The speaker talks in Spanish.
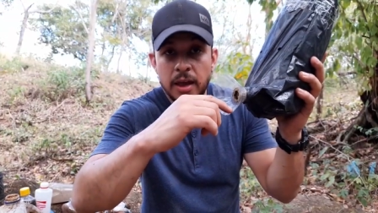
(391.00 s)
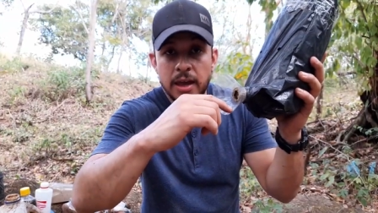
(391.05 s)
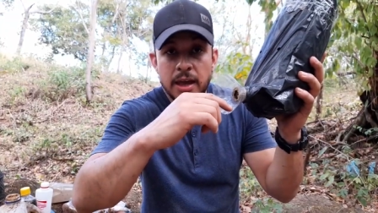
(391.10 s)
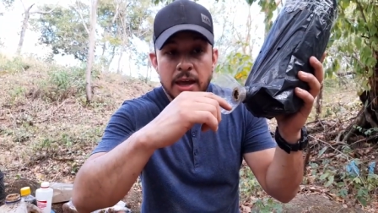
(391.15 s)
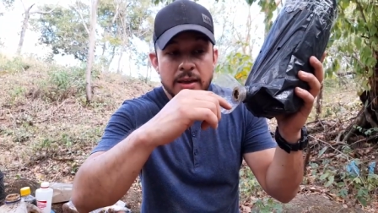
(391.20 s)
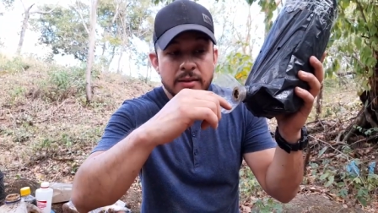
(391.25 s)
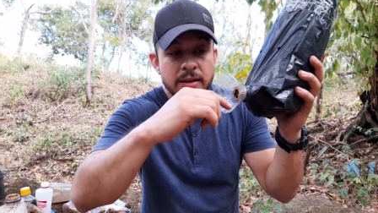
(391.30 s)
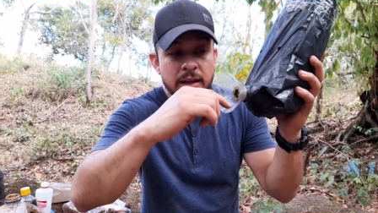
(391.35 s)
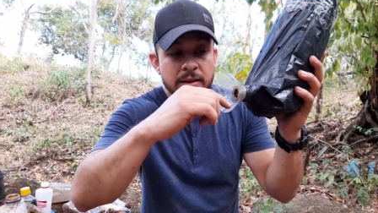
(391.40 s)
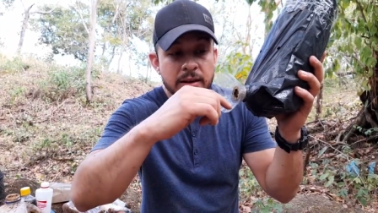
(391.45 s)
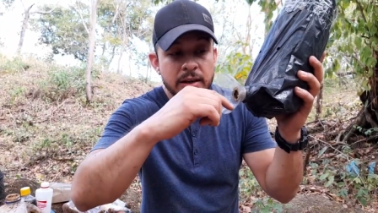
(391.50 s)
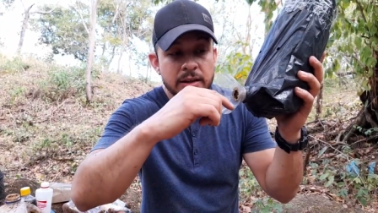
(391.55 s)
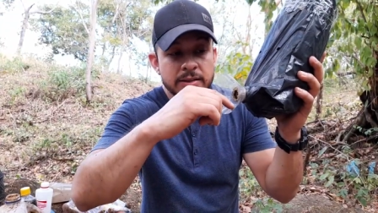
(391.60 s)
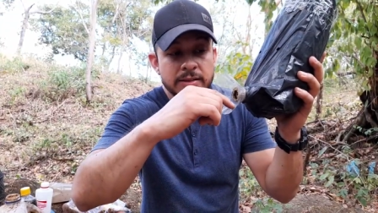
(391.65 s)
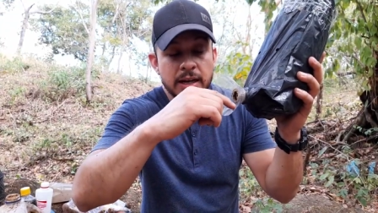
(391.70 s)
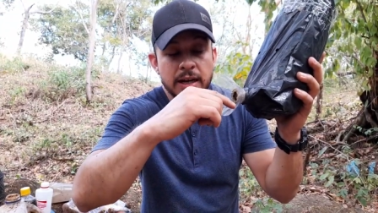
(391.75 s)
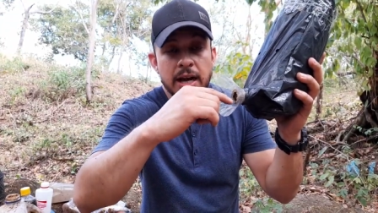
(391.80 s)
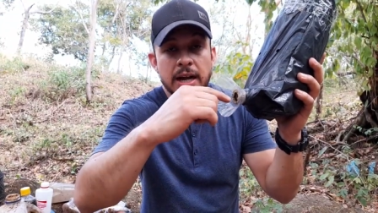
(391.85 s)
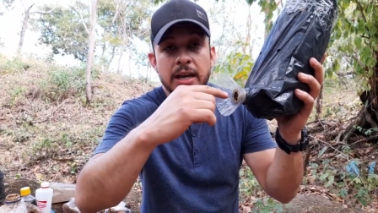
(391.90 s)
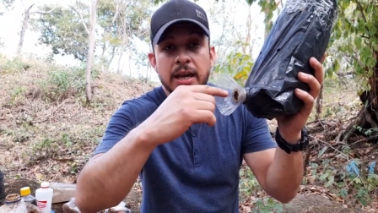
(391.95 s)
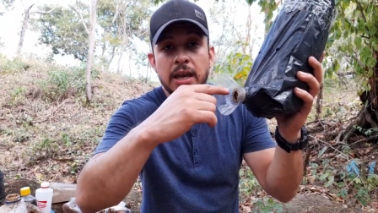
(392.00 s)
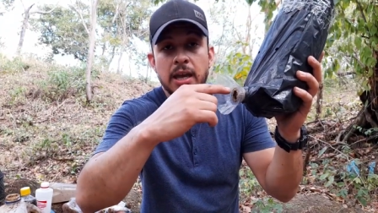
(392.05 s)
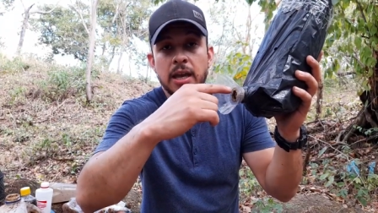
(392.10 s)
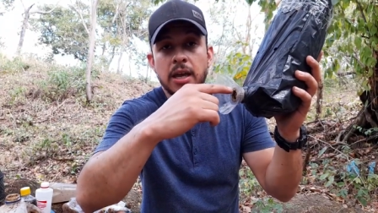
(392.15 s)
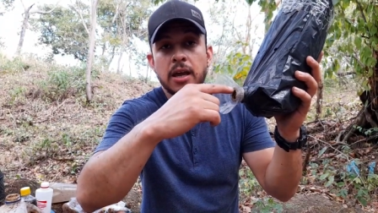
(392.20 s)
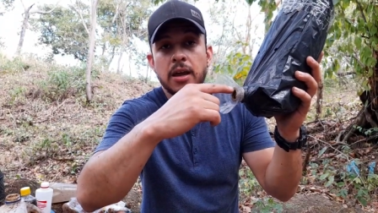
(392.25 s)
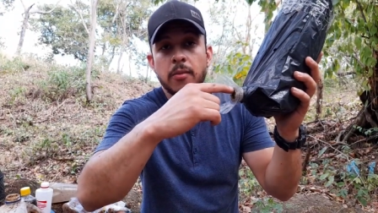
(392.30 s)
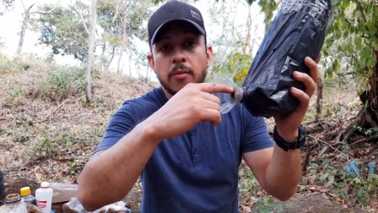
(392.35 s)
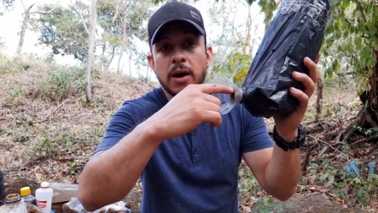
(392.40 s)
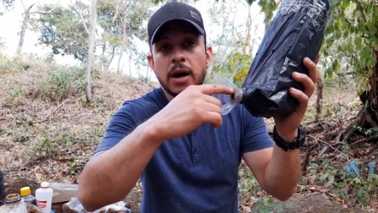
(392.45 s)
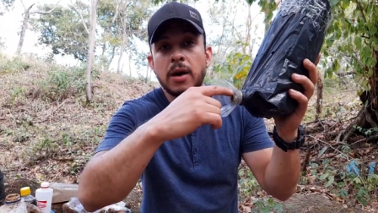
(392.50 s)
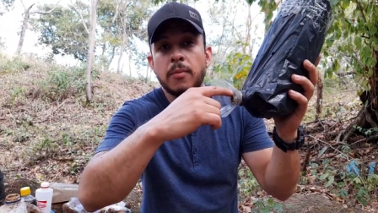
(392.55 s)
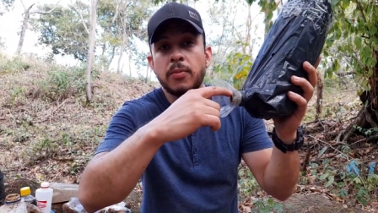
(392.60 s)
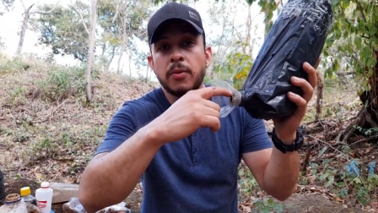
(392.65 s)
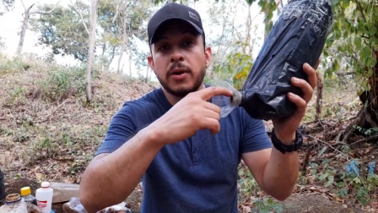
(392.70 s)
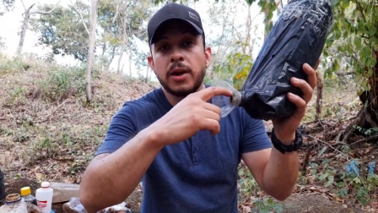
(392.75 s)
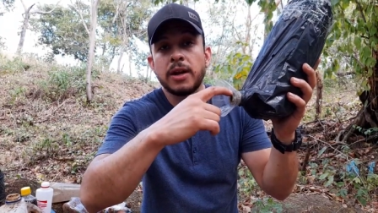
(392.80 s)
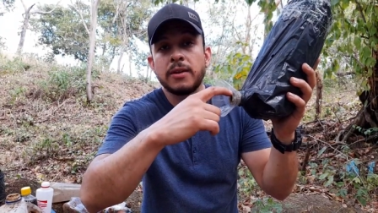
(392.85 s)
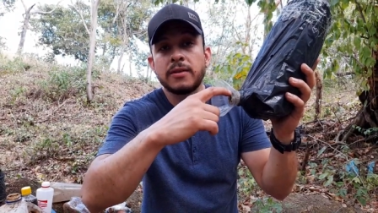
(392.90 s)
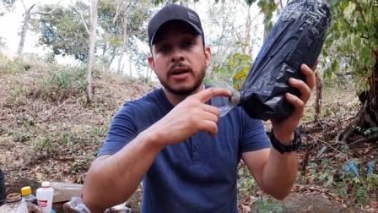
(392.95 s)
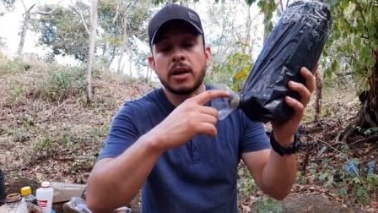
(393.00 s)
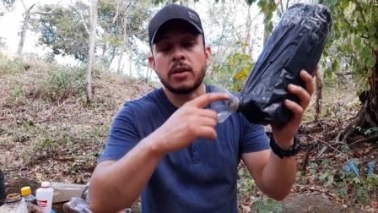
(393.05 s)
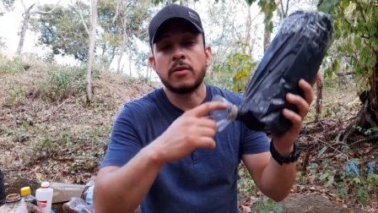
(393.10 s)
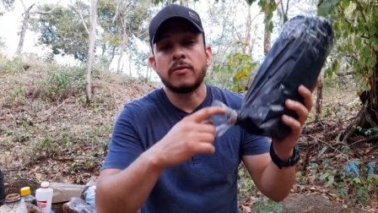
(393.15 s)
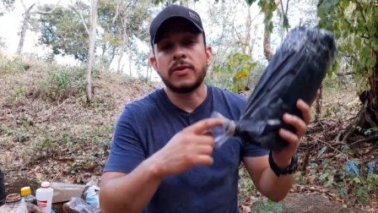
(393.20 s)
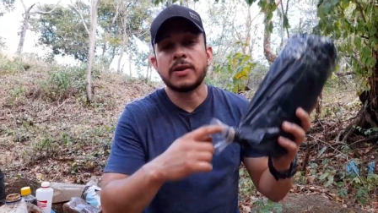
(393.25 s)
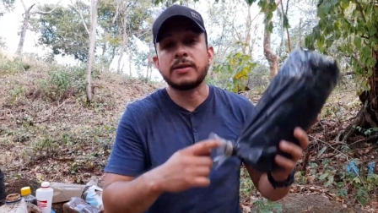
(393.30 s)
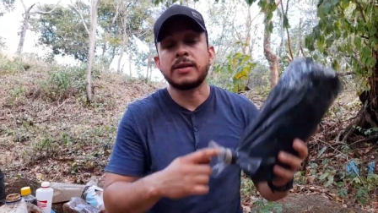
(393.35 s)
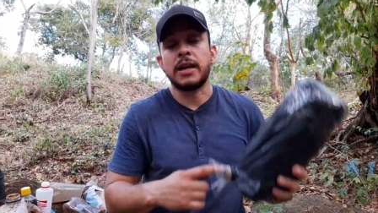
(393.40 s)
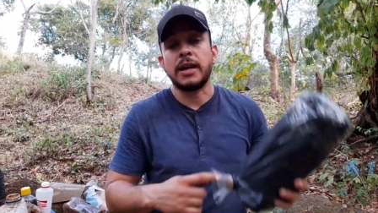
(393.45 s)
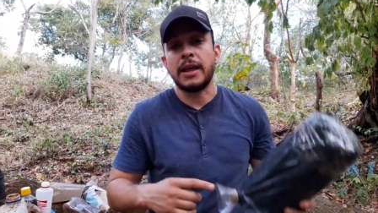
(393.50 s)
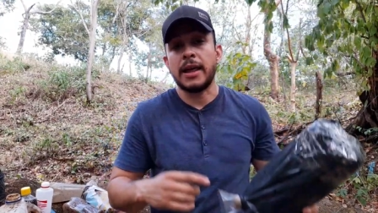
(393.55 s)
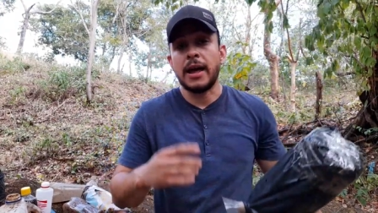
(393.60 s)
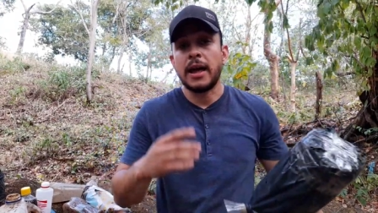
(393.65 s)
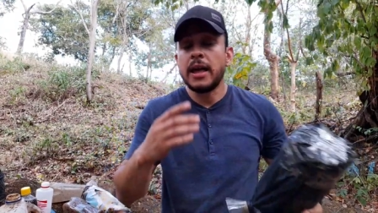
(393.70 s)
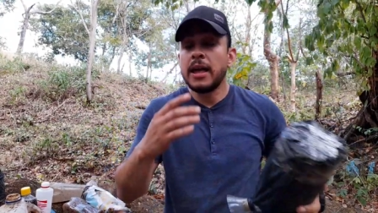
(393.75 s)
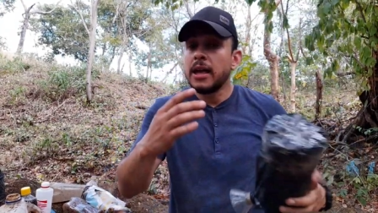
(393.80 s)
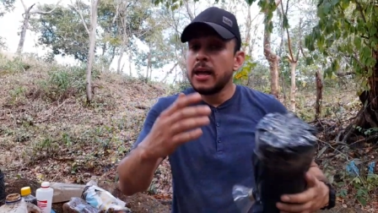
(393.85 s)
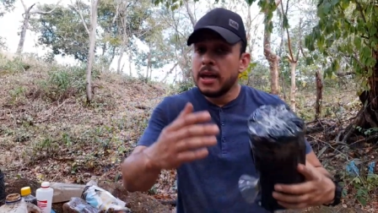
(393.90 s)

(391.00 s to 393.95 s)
Ellas aterrizan aquí y van a poder entrar con facilidad.